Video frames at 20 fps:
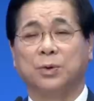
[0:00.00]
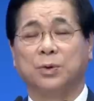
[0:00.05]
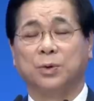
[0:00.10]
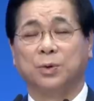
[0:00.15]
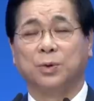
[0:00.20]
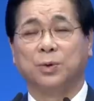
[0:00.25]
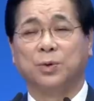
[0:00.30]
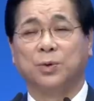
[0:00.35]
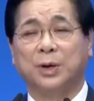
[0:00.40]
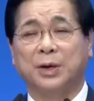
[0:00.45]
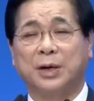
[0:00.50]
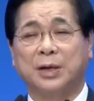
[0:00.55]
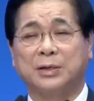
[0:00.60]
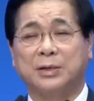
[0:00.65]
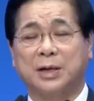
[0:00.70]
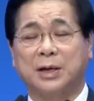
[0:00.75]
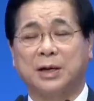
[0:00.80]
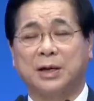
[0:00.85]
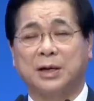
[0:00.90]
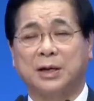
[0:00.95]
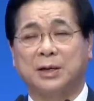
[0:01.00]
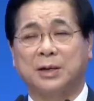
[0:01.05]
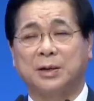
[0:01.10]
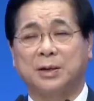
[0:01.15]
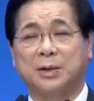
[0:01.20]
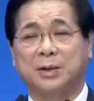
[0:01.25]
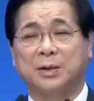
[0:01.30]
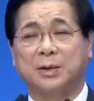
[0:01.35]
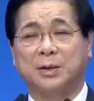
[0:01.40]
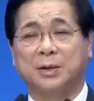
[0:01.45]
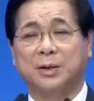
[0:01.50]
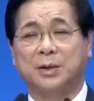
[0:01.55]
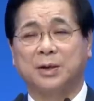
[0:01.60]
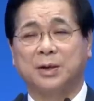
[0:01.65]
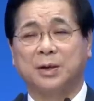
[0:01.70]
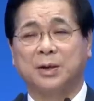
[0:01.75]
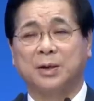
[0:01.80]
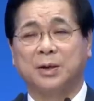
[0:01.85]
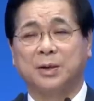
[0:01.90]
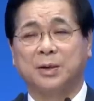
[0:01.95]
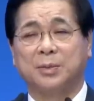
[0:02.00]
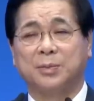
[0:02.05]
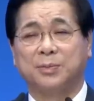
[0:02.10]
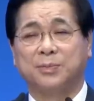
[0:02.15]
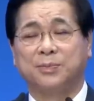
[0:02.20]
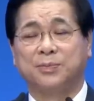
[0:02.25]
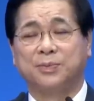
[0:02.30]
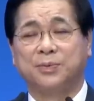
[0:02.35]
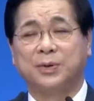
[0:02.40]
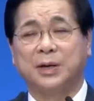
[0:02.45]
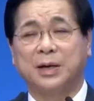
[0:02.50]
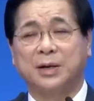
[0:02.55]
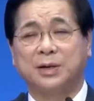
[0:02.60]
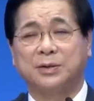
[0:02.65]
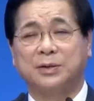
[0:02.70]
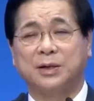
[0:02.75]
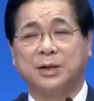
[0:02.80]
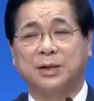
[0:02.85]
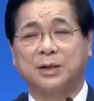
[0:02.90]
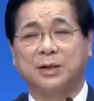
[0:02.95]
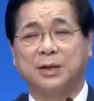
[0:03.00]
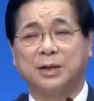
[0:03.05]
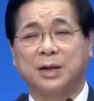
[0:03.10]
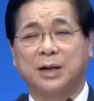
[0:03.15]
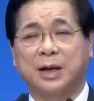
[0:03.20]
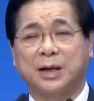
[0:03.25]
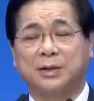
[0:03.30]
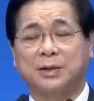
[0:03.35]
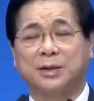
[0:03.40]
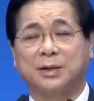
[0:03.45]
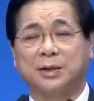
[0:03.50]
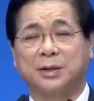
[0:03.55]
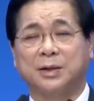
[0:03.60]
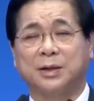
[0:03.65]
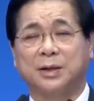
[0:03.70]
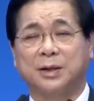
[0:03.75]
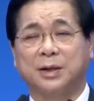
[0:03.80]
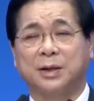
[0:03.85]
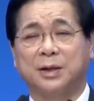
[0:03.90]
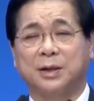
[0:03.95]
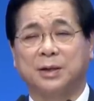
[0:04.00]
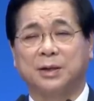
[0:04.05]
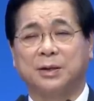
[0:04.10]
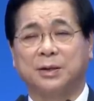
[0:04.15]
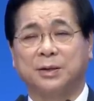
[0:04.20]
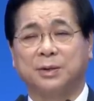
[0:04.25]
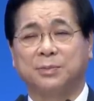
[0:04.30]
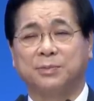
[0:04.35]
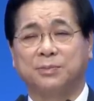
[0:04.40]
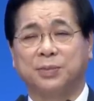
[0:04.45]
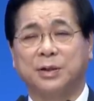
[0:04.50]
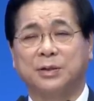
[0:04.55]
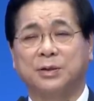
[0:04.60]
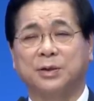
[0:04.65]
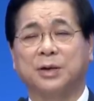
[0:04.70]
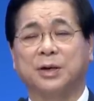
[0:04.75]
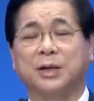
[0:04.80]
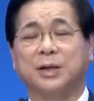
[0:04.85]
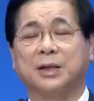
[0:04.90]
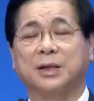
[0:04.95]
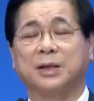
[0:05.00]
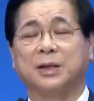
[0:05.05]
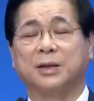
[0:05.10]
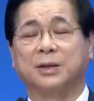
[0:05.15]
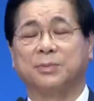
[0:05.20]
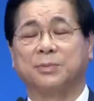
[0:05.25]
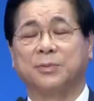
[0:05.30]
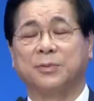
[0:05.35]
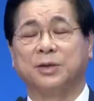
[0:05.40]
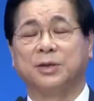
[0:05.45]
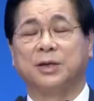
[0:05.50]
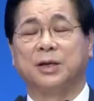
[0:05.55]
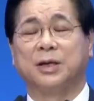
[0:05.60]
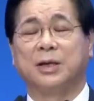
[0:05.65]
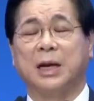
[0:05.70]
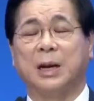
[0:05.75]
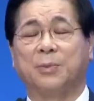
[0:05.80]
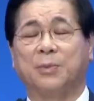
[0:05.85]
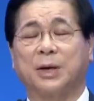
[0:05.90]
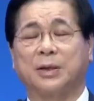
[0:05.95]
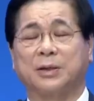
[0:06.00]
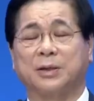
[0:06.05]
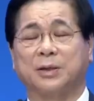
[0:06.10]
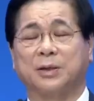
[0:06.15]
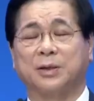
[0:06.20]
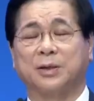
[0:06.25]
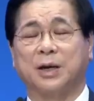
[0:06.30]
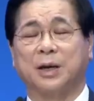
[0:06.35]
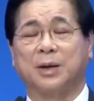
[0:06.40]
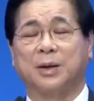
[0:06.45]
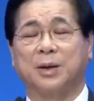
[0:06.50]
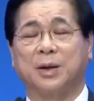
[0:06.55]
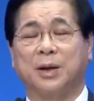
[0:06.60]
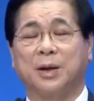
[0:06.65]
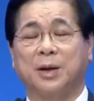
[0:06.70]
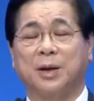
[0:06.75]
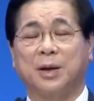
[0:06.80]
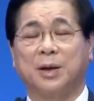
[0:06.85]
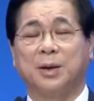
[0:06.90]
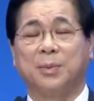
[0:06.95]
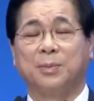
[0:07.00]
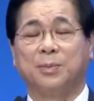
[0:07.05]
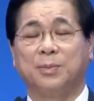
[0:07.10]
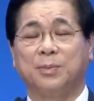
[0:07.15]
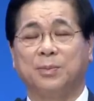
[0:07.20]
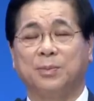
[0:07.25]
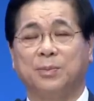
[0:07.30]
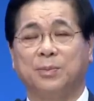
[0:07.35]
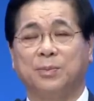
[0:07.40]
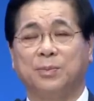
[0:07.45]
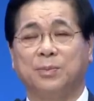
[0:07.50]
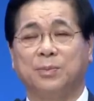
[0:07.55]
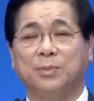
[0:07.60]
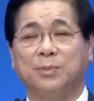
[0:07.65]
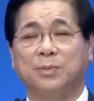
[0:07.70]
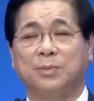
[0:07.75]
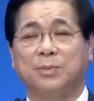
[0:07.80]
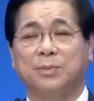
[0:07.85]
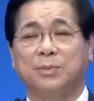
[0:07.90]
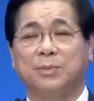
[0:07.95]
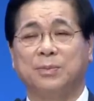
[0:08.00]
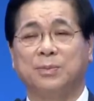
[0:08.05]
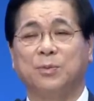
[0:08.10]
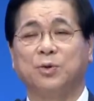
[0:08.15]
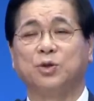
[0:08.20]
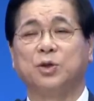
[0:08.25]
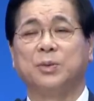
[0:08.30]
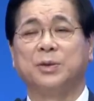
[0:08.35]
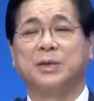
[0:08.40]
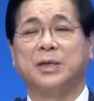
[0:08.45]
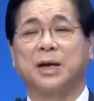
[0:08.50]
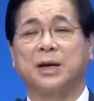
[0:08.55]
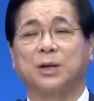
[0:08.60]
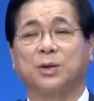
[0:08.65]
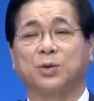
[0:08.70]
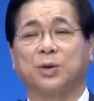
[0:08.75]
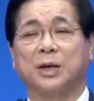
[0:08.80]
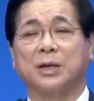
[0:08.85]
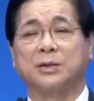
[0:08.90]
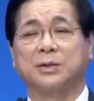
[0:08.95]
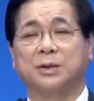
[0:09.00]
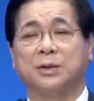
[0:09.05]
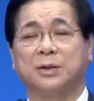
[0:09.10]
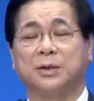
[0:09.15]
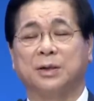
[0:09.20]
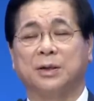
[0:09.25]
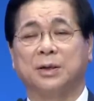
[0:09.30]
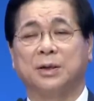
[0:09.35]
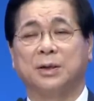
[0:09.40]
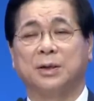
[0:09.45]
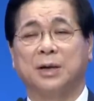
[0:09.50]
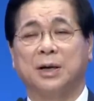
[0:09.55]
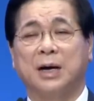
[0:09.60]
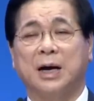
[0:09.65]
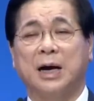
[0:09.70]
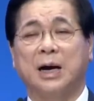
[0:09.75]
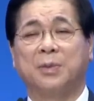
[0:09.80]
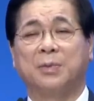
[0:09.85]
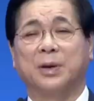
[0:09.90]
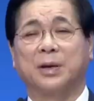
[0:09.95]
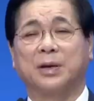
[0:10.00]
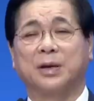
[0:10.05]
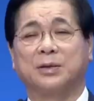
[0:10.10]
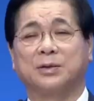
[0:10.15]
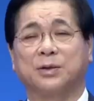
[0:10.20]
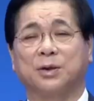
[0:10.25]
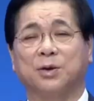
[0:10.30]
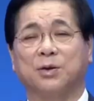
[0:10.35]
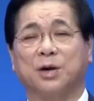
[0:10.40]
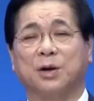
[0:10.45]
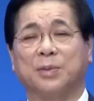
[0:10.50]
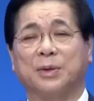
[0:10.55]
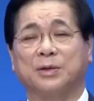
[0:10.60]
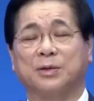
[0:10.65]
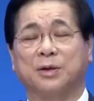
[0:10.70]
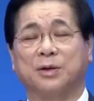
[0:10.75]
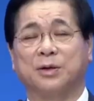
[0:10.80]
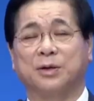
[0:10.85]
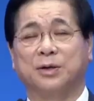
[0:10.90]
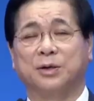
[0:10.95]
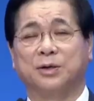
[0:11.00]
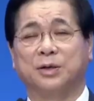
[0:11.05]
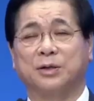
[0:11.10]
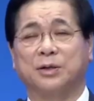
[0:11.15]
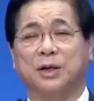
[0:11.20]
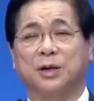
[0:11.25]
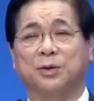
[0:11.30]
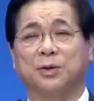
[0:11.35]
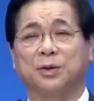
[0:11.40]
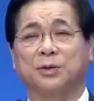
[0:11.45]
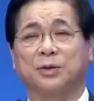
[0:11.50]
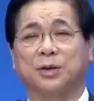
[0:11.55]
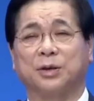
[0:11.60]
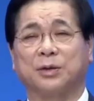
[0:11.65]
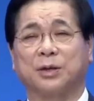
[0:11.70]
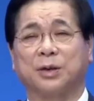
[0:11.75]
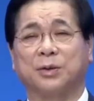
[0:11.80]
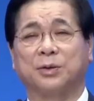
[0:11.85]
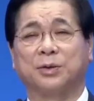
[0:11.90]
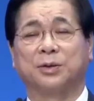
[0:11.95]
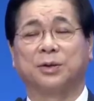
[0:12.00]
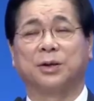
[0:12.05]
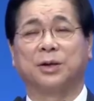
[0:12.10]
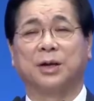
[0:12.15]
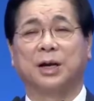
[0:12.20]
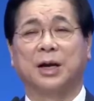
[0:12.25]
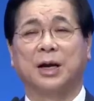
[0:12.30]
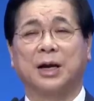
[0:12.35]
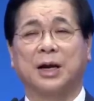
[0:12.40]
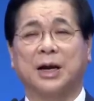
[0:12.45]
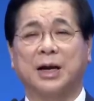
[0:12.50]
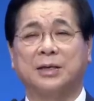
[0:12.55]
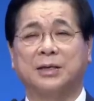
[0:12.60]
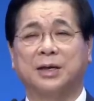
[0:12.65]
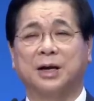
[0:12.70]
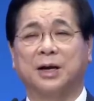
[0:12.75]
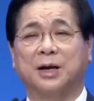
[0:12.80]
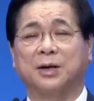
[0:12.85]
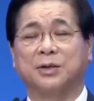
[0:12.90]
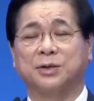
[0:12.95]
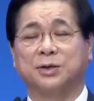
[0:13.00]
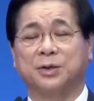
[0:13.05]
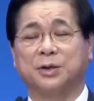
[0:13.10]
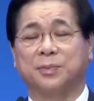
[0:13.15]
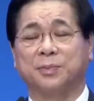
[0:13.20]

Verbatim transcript: 요한에슬레가 불에 그슬린 같은 그래서 꺼낸 그슬린 나무 같은 그런 모습인 자기를 통해서 하나님께서 영광을 받으시고 큰 역사를 이루어졌다고 늘 간증한 것처럼